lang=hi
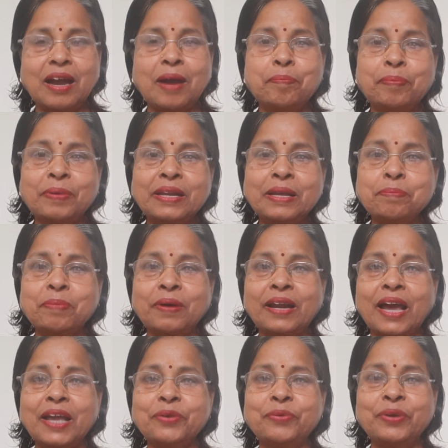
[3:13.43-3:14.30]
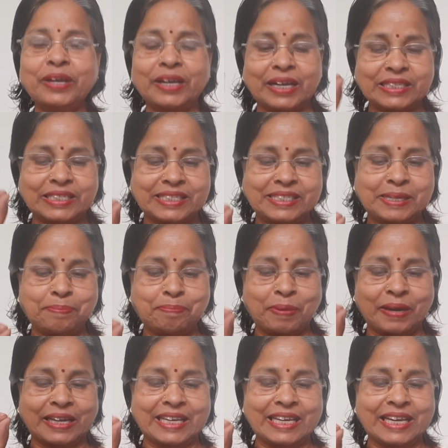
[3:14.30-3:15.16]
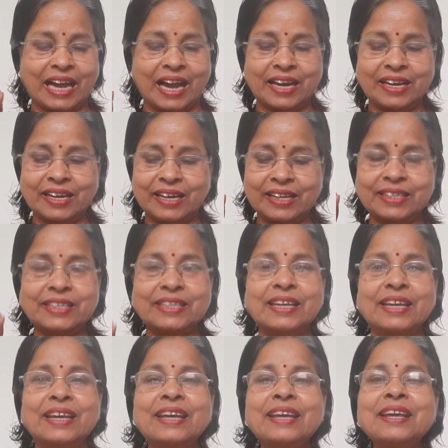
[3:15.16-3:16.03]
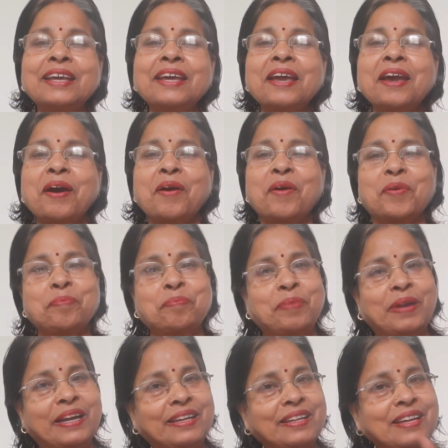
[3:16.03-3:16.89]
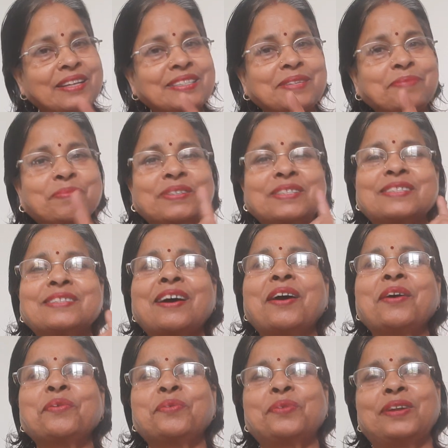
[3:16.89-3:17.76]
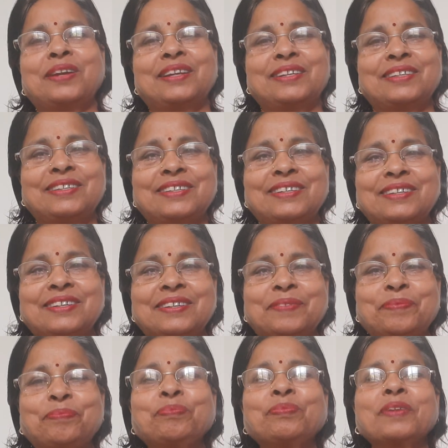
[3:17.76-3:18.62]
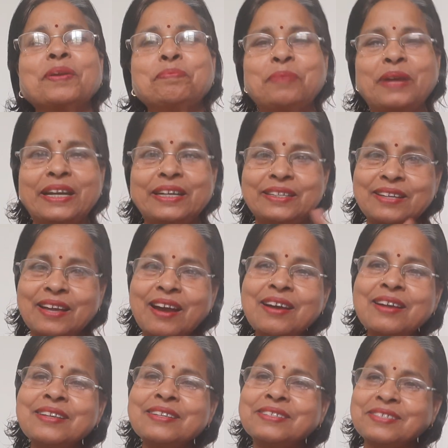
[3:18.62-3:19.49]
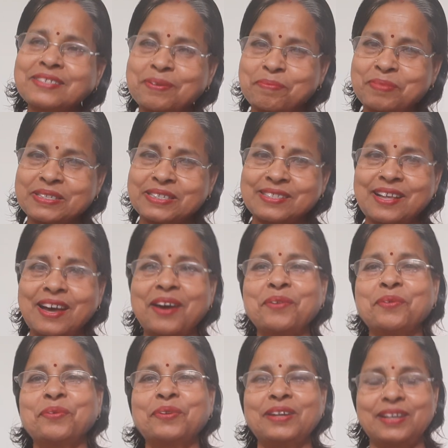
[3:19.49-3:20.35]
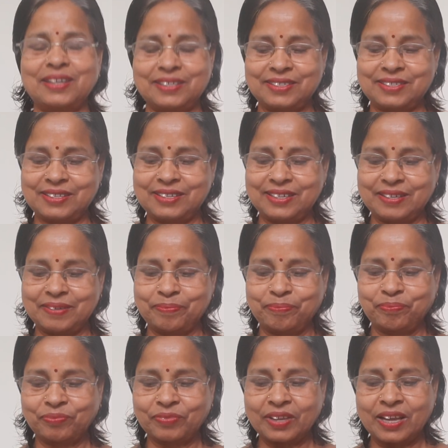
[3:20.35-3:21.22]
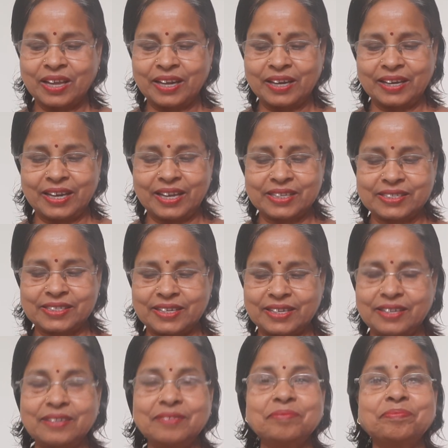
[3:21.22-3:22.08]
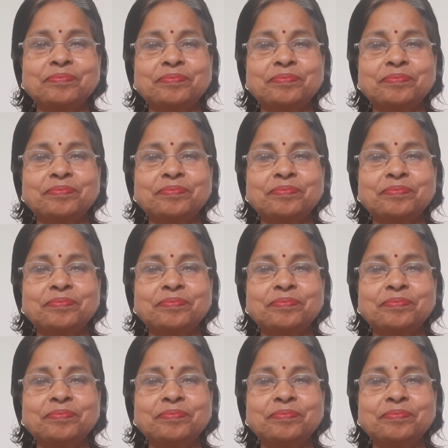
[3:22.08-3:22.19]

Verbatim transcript: अपनी बनाई हुई कच्ची पक्की खाने लगी हैं और बेटियां समझदार होने लगी हैं बेटियां समझदार होने लगी हैं नेक्स्ट है